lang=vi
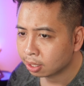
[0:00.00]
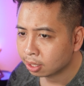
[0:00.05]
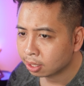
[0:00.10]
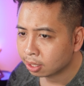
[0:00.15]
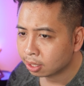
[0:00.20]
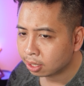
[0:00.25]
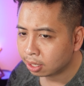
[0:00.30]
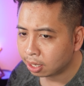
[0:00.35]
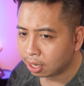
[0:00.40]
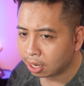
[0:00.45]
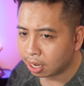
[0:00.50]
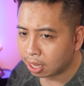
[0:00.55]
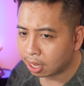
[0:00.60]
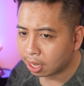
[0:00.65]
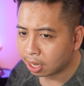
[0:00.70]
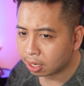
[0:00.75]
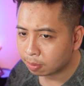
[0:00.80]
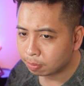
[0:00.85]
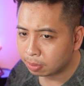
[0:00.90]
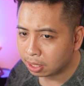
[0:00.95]
Nên
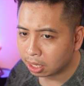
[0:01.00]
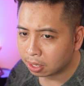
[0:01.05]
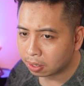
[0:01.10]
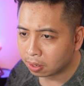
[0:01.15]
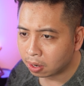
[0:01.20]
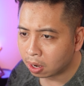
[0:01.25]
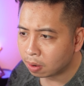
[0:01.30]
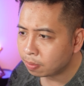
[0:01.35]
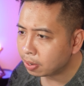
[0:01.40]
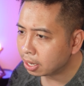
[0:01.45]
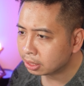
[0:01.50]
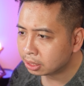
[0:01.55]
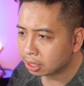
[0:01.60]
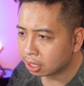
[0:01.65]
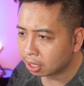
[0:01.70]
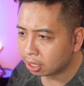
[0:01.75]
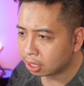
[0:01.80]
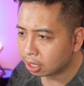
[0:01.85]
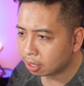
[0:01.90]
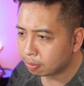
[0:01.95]
là bây giờ nó không đáng
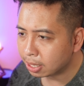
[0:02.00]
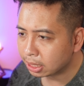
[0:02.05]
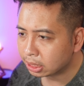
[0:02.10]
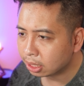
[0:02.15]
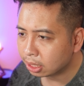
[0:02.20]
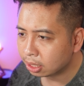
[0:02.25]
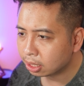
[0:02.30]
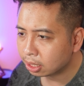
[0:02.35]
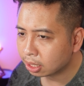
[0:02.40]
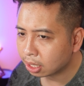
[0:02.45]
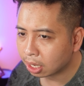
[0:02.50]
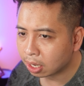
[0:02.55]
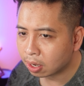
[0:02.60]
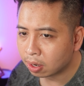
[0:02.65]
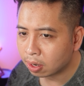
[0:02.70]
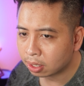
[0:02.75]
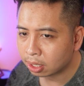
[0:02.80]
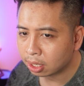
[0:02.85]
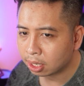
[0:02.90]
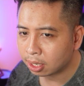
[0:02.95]
chơi nữa, bạn chơi những cái
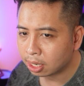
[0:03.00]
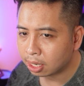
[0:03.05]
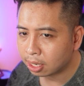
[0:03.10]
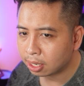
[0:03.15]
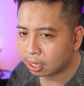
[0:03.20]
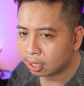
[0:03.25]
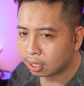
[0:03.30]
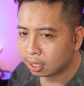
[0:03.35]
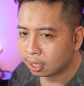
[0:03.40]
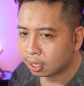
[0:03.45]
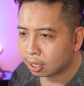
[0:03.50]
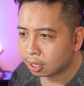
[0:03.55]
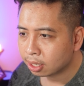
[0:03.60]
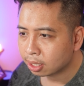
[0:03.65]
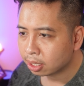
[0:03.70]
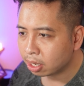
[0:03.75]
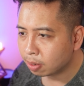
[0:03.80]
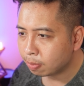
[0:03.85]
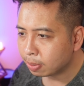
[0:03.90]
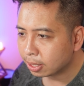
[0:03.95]
con uh,
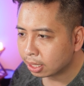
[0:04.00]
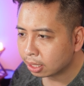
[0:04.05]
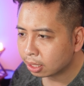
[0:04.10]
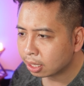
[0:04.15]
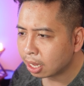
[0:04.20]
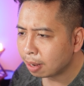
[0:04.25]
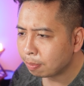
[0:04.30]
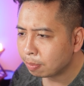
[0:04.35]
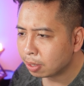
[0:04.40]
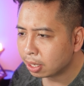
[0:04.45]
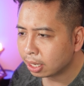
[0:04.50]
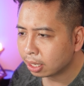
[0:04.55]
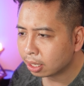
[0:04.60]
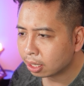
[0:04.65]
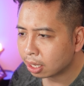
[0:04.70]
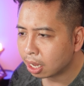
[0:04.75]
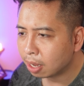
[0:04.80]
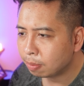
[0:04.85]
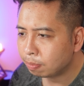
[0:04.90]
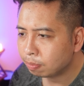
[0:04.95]
nếu mà thích HMX
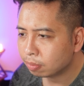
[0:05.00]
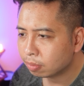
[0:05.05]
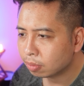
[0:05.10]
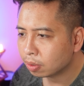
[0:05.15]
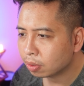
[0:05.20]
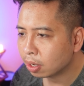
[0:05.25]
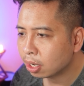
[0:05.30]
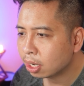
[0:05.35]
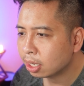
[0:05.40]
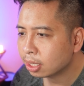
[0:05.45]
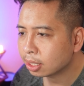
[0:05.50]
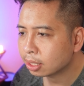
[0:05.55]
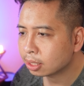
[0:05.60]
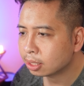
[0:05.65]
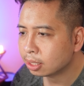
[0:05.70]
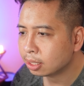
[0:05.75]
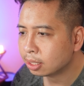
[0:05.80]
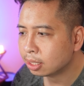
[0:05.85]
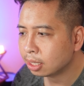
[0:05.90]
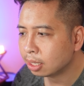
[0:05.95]
âm nó hơi
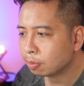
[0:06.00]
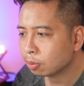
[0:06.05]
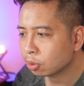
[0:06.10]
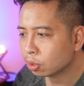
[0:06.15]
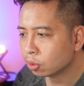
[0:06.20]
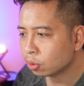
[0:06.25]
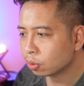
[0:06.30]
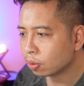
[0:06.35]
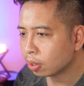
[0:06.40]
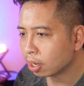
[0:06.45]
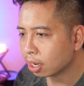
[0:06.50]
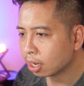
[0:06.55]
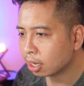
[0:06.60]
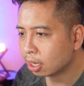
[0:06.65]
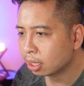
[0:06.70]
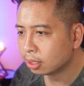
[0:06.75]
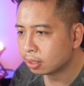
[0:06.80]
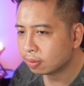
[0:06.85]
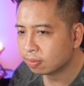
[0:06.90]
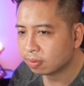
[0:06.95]
chỉ trì một chút hoặc
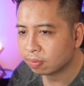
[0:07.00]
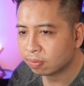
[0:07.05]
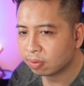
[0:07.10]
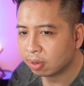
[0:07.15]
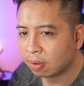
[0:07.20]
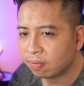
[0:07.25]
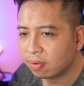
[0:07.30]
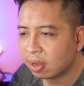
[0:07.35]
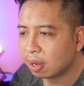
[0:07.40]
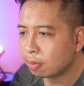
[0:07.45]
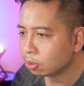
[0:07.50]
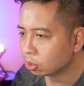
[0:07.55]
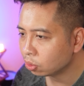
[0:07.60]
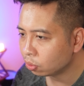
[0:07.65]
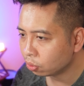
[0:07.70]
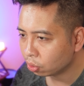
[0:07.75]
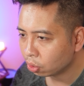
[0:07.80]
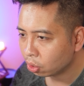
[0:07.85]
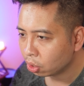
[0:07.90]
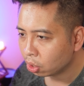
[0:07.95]
hơi vướng vướng một
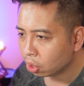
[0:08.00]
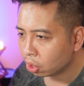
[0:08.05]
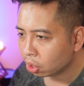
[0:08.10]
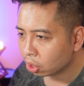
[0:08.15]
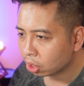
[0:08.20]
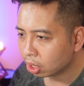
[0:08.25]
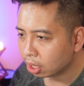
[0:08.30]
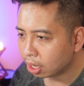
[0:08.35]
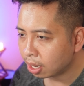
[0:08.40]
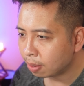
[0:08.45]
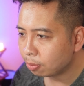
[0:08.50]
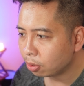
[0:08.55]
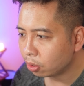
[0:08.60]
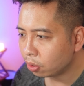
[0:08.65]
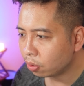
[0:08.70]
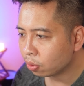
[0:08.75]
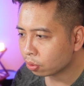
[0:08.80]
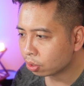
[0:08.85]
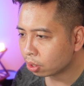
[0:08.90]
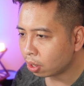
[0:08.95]
chút nhưng âm nó
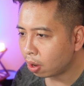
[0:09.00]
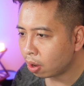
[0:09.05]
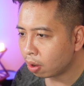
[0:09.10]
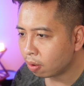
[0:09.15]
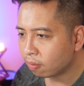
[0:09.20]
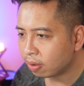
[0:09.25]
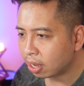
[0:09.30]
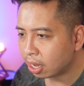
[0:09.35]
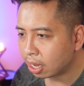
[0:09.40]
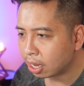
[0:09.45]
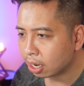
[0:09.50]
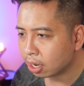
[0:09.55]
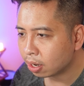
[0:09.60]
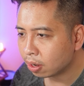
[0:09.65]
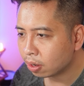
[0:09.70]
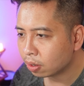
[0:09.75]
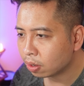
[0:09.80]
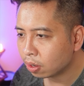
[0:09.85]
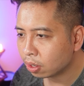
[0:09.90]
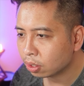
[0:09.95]
nổ to và
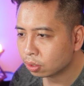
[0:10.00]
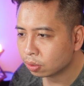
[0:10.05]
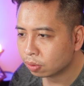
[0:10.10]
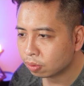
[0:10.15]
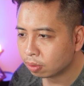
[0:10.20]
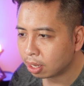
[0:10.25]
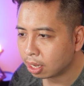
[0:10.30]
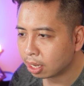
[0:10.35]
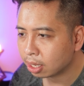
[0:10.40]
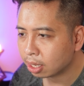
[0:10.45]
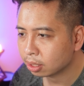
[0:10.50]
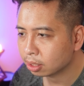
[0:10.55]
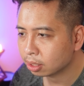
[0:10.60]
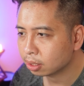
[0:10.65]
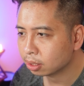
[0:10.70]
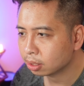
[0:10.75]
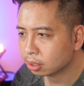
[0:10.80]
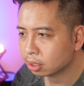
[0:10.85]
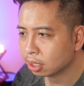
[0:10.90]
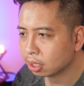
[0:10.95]
nó gọi chung là
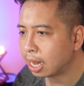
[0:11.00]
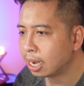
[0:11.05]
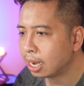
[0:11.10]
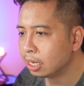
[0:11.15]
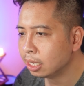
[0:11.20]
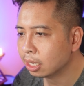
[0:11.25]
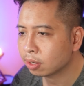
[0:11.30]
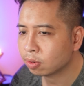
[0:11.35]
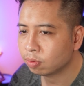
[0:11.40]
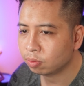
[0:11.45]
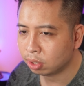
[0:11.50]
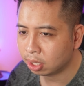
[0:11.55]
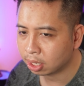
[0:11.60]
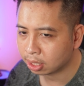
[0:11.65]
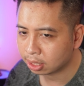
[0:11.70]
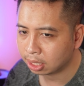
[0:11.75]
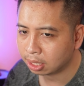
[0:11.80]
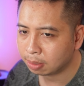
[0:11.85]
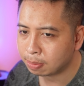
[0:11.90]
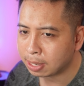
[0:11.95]
chơi ăn liền cũng được
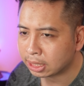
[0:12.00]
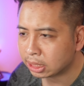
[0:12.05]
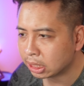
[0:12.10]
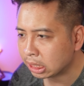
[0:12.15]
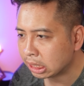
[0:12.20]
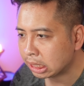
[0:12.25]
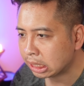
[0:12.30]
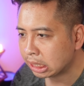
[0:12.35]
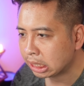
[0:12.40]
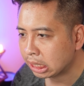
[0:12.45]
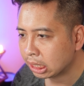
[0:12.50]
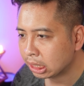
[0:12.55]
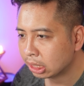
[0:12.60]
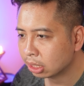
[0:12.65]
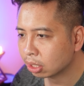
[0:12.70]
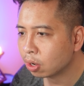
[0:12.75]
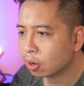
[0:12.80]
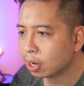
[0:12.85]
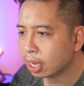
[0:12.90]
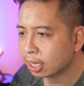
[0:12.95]
thì bạn chơi những
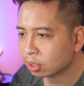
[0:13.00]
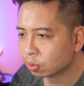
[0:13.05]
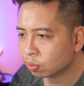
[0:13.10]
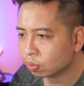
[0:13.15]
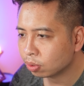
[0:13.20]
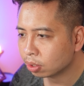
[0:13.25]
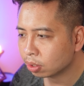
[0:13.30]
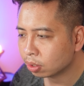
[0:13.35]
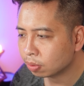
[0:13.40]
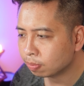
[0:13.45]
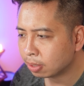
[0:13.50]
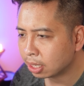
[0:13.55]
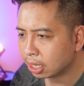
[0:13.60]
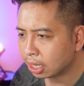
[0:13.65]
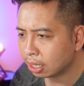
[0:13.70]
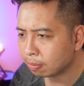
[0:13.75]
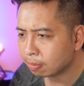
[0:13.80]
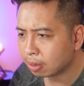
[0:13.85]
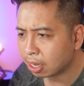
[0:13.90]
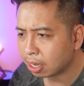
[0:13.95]
con
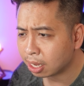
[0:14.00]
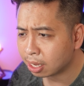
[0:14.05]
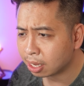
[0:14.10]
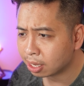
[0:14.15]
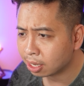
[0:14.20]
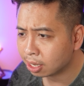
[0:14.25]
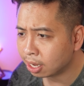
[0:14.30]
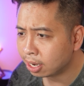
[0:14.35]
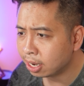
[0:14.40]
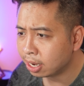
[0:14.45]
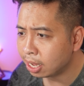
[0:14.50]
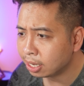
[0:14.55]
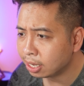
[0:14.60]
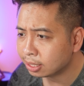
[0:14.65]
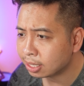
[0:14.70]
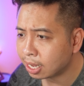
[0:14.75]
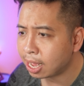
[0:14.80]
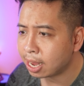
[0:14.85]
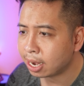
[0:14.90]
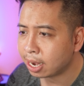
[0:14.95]
HMX mà gần đây
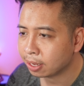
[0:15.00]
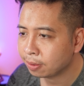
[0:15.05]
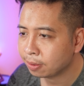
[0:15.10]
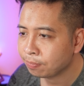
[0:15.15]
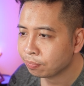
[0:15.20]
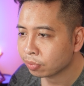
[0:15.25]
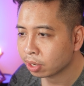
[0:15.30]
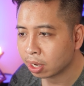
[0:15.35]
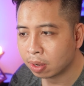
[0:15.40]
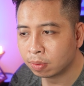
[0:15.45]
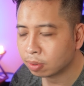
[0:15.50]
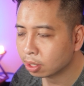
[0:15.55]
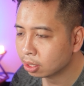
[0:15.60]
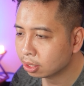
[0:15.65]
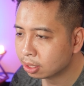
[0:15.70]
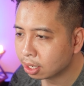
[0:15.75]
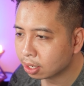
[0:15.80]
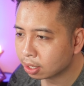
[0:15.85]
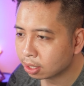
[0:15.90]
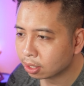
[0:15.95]
ra này không cần
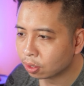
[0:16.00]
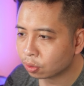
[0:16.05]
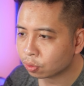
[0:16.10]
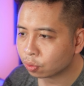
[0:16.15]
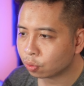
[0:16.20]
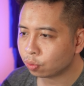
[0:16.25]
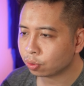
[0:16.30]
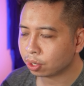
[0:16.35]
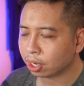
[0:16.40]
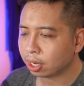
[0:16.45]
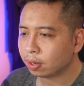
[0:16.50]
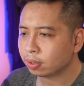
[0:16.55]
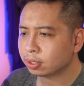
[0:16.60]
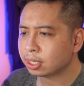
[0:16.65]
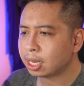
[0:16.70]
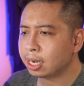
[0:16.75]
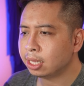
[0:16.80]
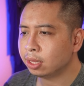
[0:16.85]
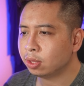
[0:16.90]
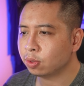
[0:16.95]
chơi những con cũ thế nó
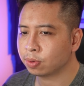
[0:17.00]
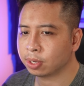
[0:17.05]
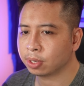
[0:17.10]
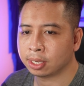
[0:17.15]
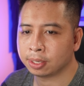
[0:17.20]
ra liên tục à